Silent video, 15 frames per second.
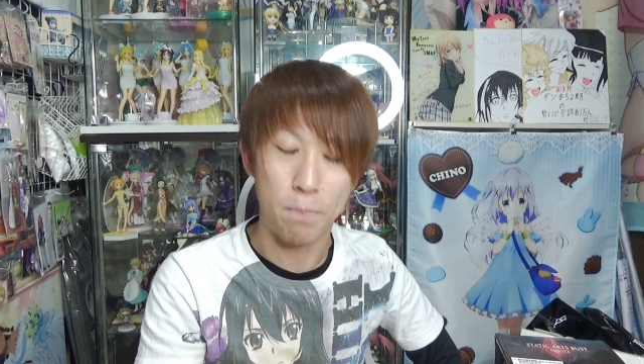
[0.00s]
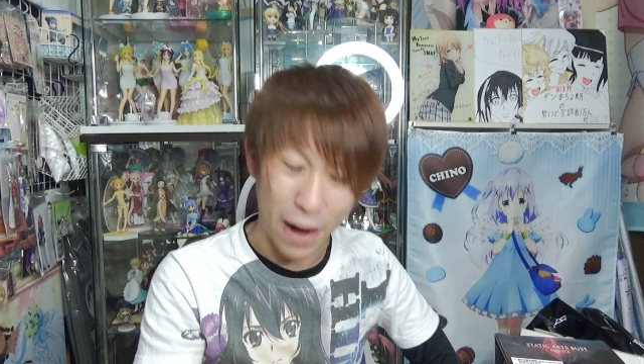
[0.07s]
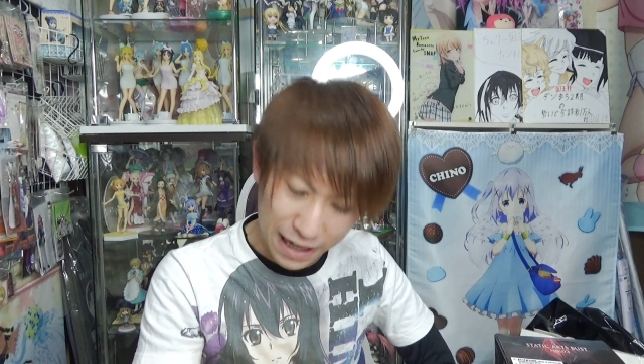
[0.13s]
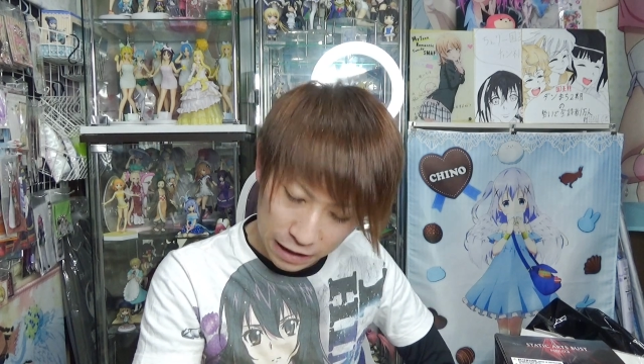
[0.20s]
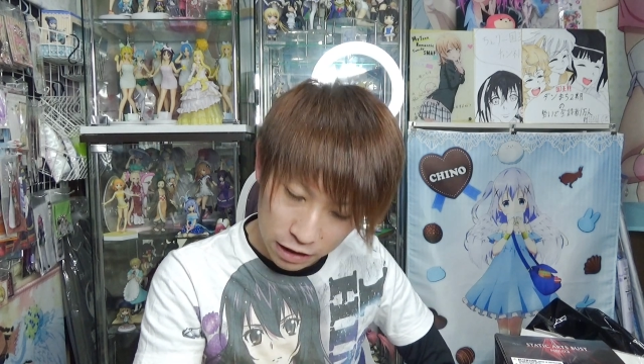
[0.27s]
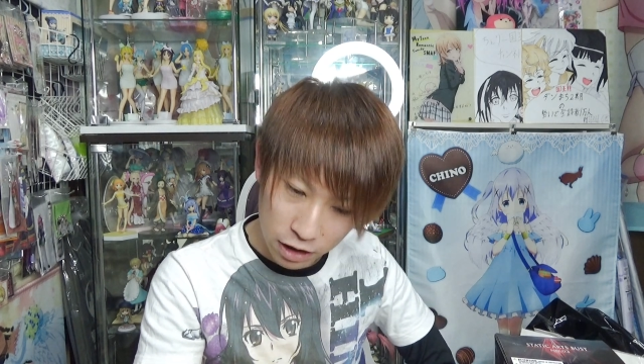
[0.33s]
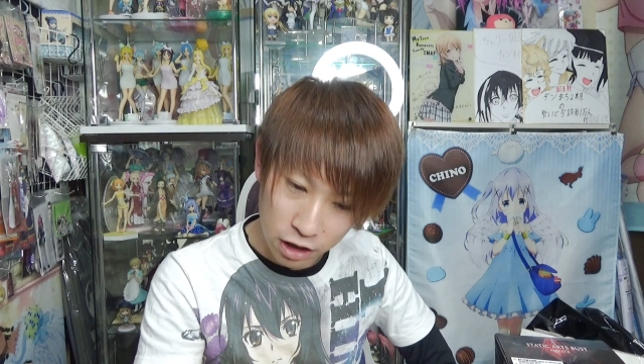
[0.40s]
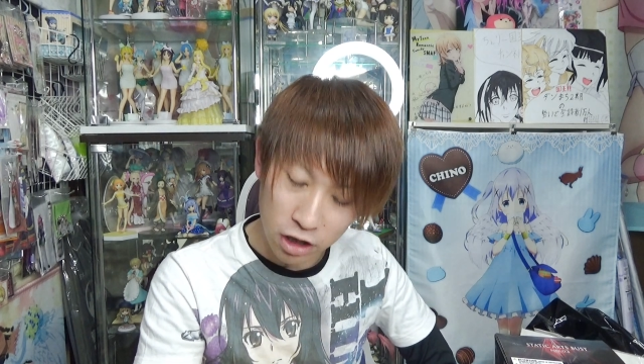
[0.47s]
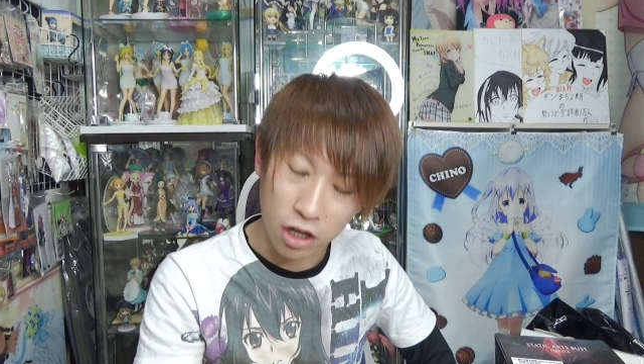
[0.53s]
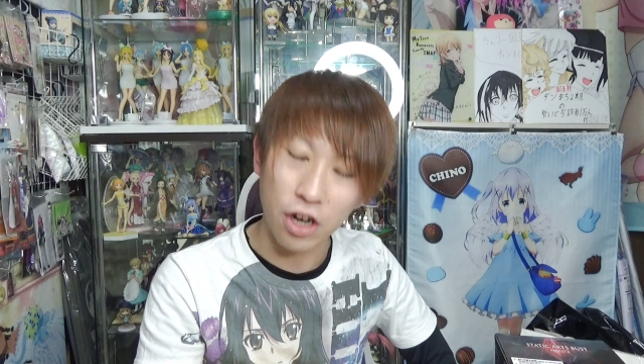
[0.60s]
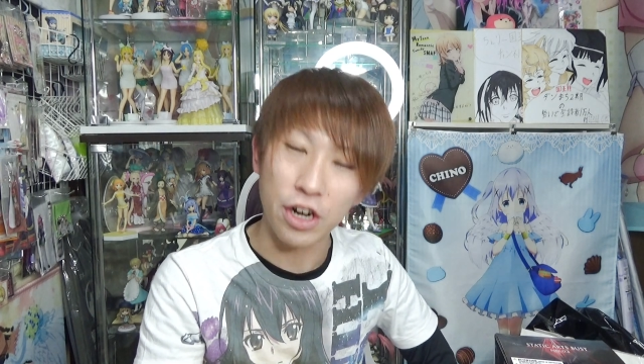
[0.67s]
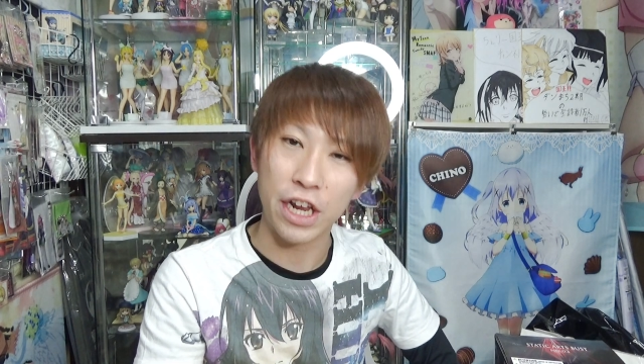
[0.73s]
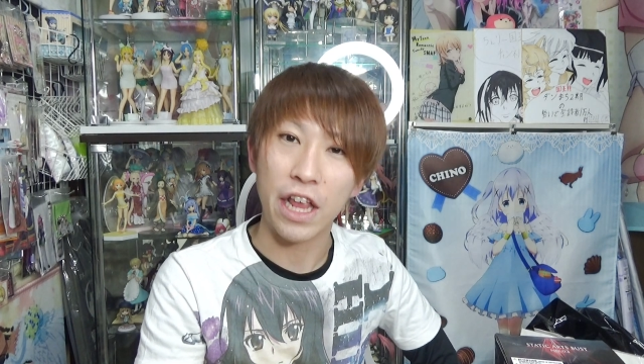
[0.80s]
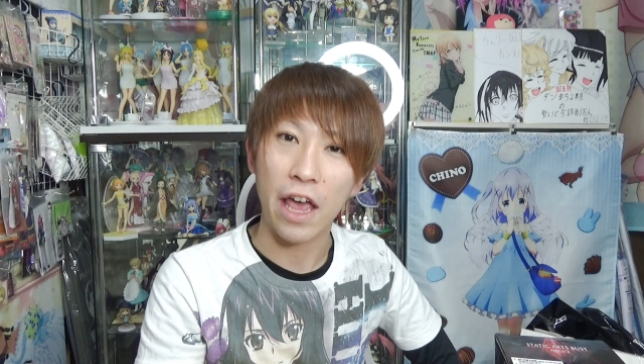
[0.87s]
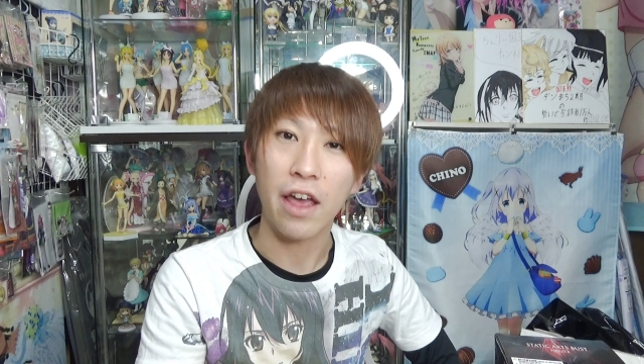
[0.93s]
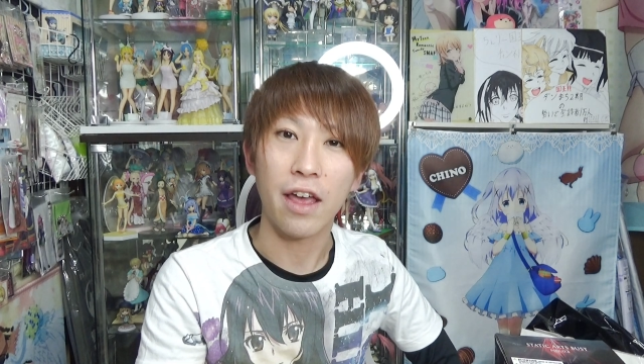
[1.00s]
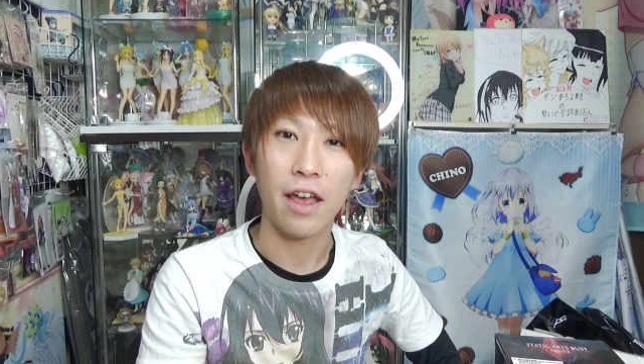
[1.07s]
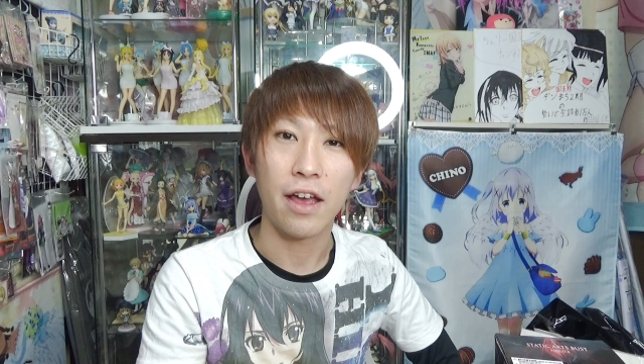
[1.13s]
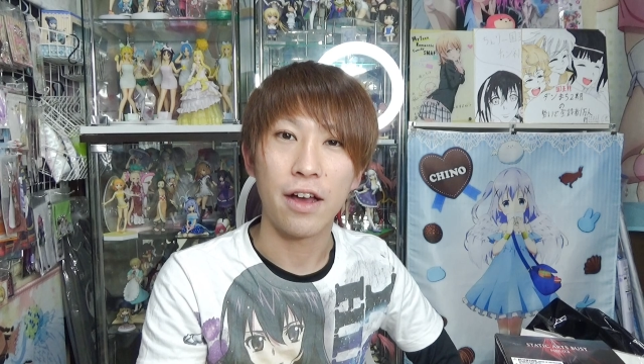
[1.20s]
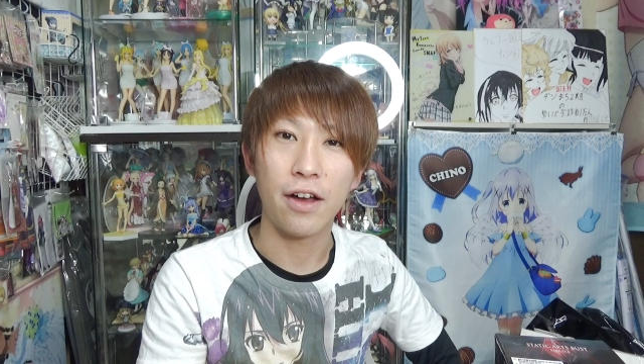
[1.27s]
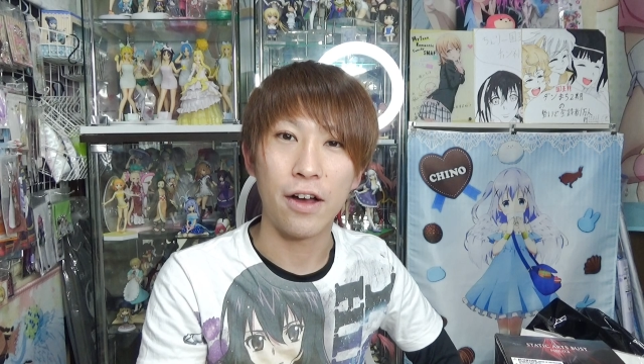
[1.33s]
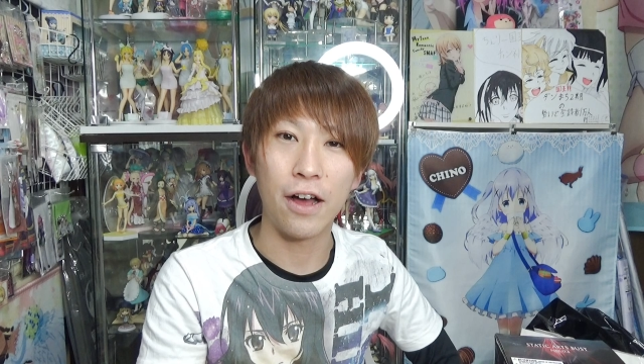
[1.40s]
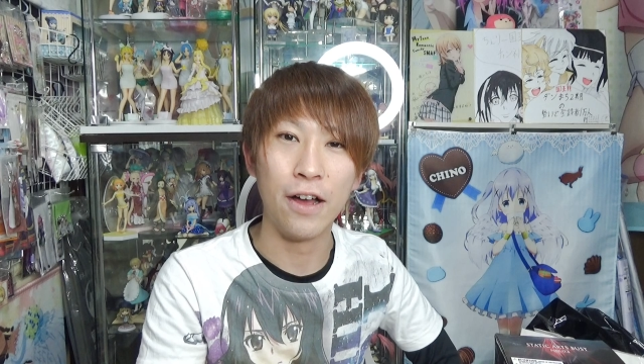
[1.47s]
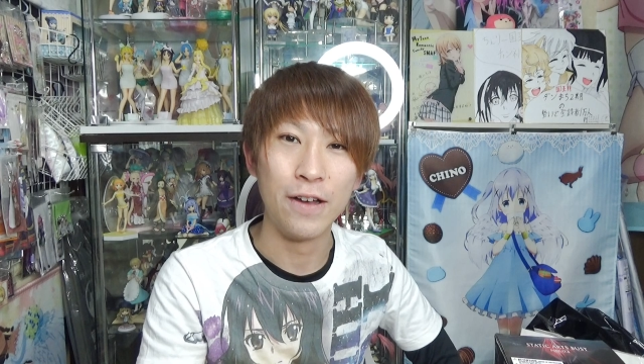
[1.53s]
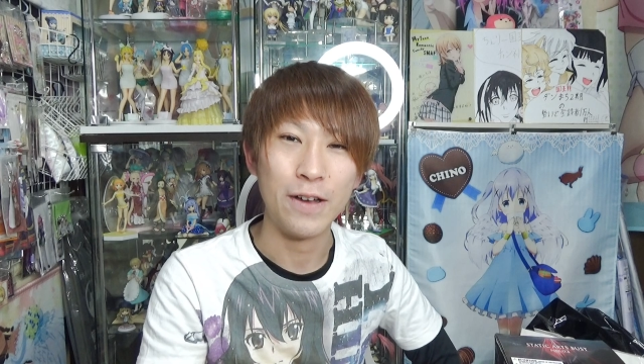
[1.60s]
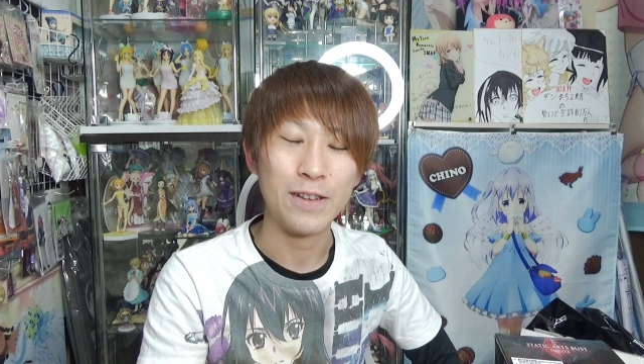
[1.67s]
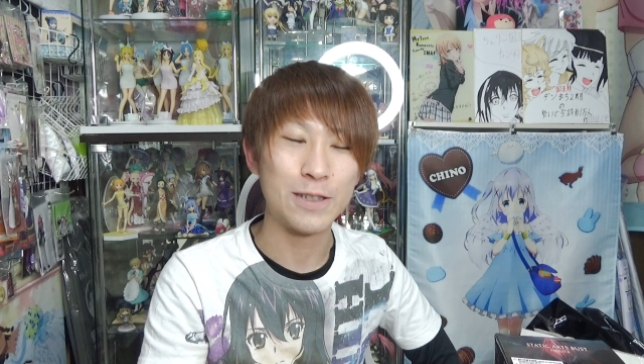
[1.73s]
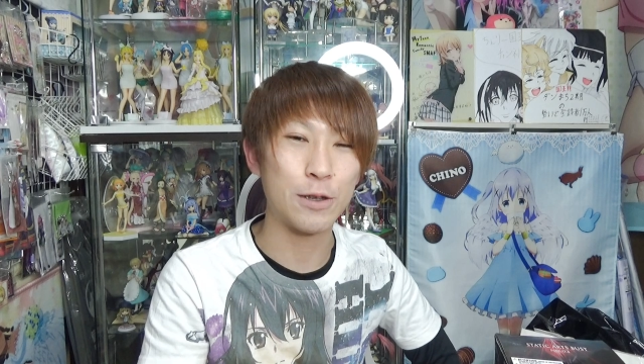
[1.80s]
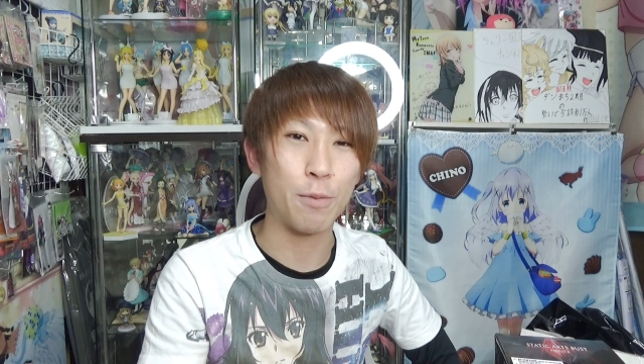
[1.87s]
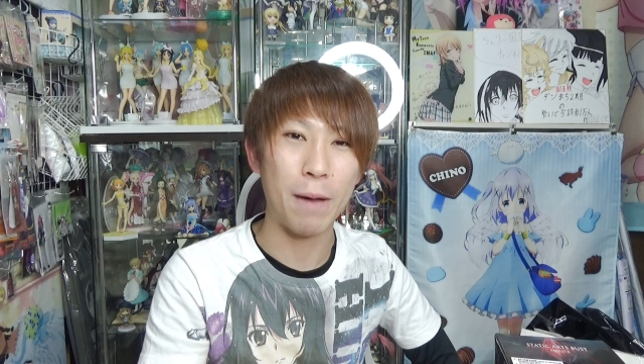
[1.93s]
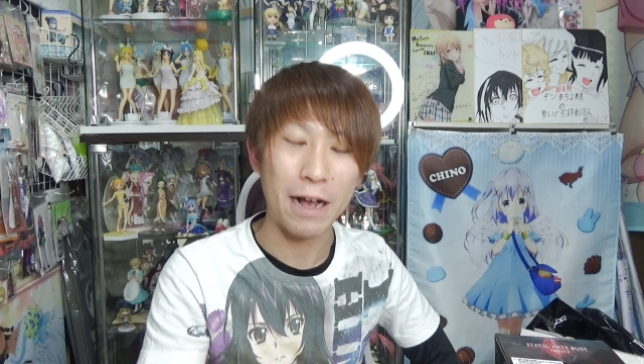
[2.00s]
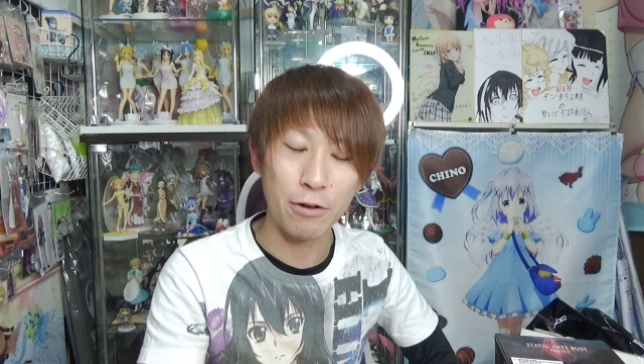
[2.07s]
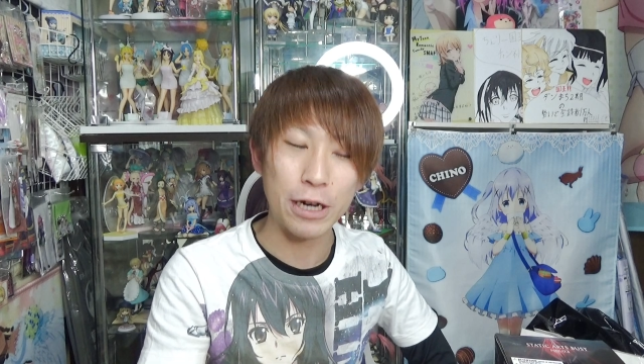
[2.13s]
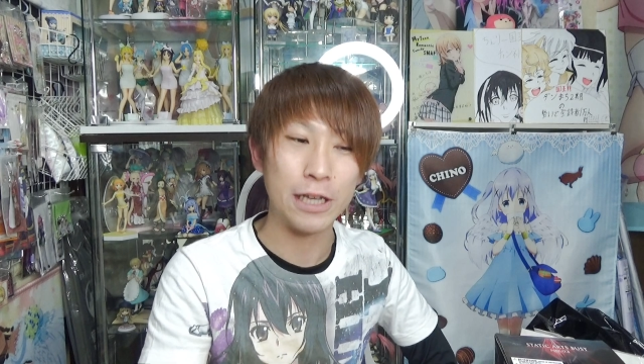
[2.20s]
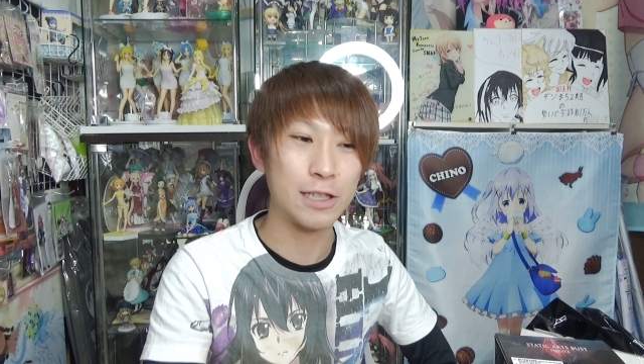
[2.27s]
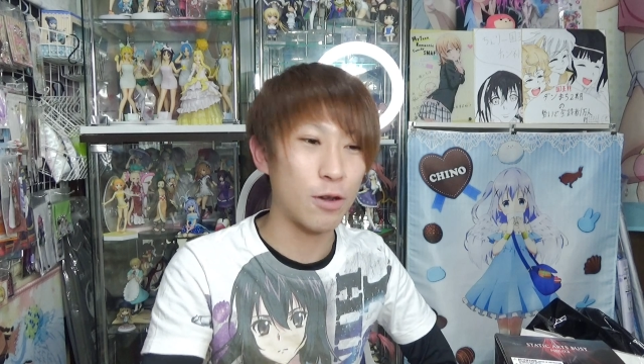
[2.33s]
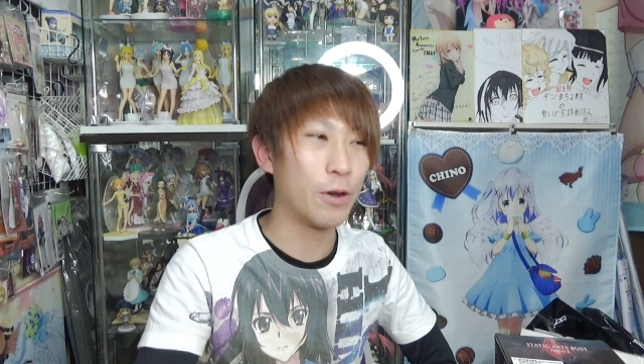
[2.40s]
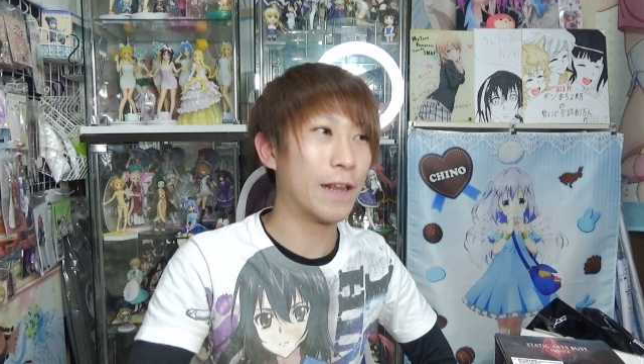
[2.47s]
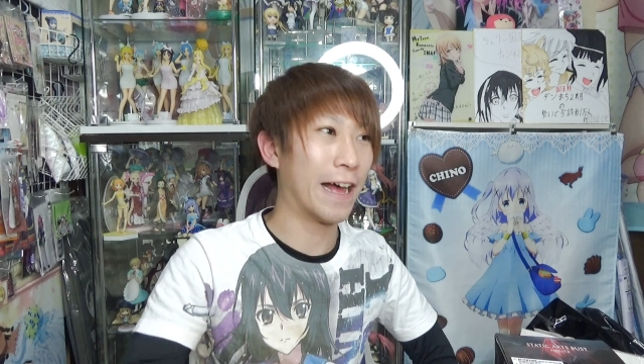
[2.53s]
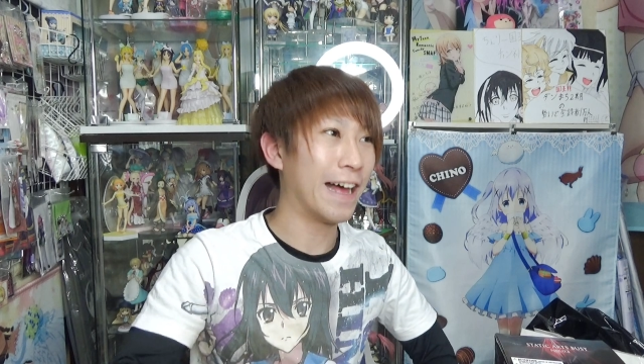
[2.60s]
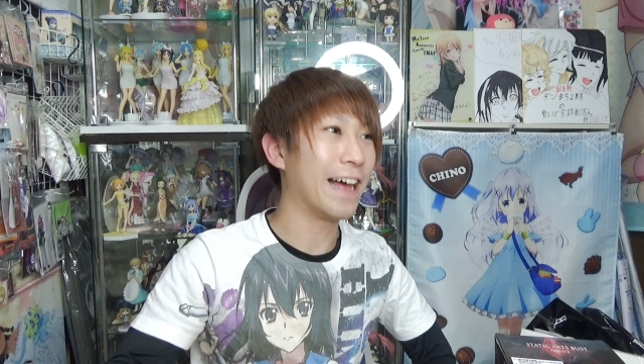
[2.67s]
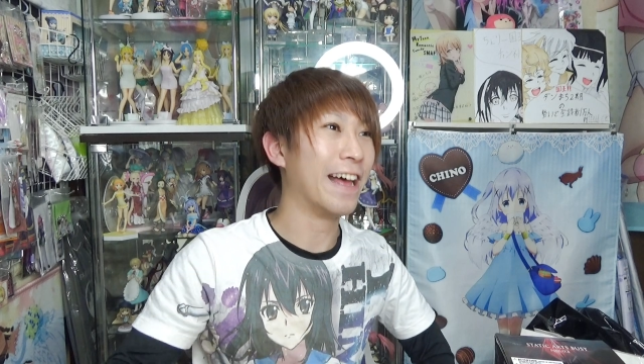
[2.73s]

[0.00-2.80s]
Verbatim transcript: ばっくりに。ちょっとばっくりしつこいな。